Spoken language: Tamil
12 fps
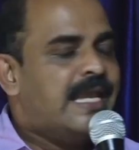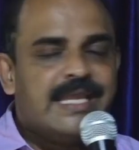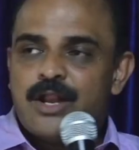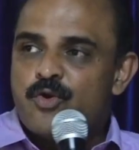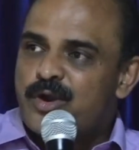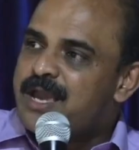
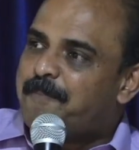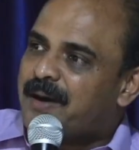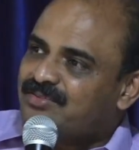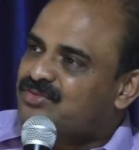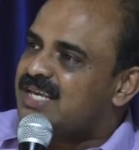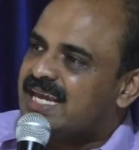என்னுடைய
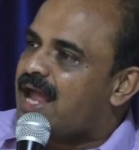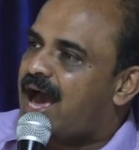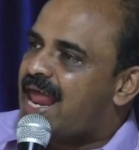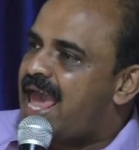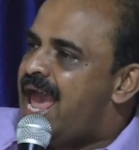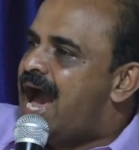
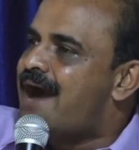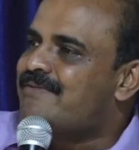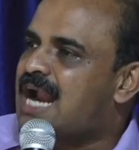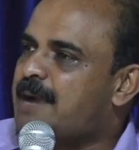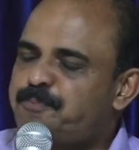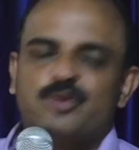பக்தியினாலே
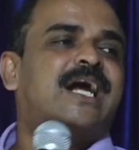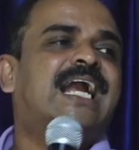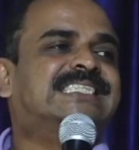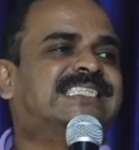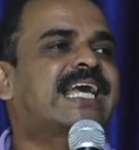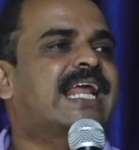அவர்
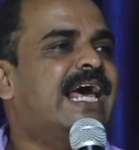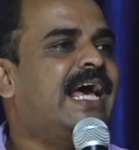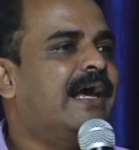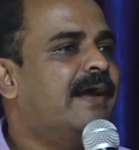அற்புதங்களை செய்யல